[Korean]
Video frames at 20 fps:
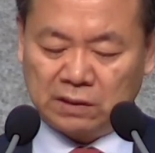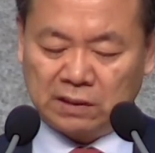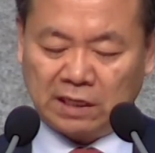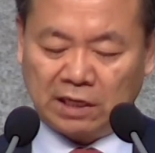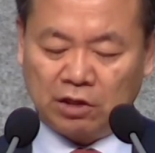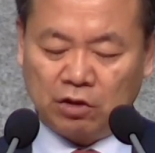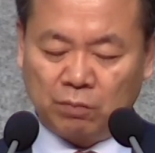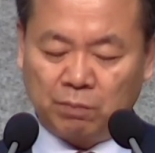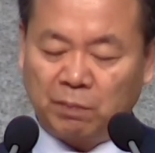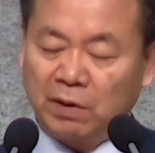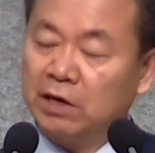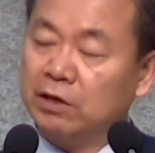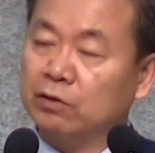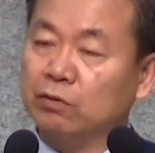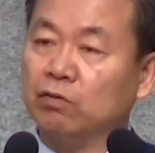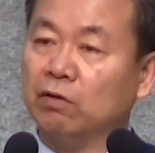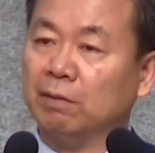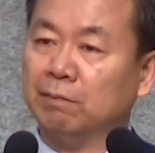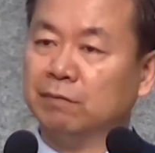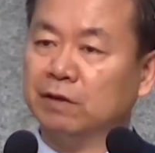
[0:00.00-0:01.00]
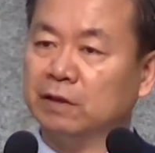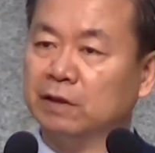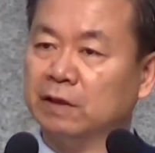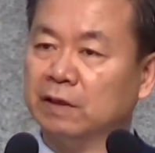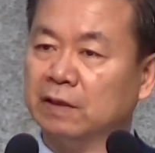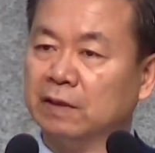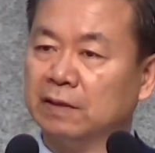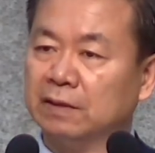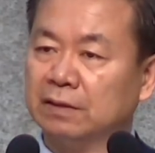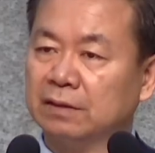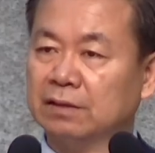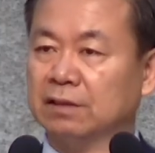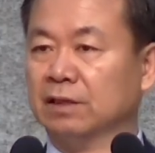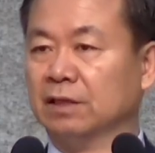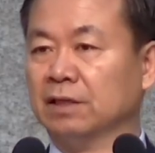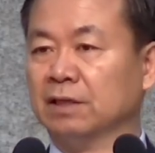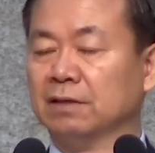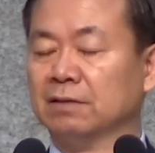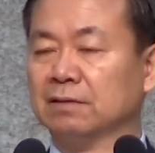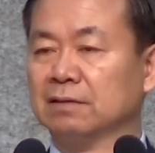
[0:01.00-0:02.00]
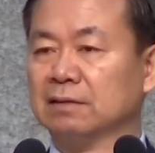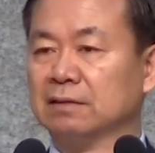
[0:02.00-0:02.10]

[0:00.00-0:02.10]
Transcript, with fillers: 타협하려고 합니다. 그래.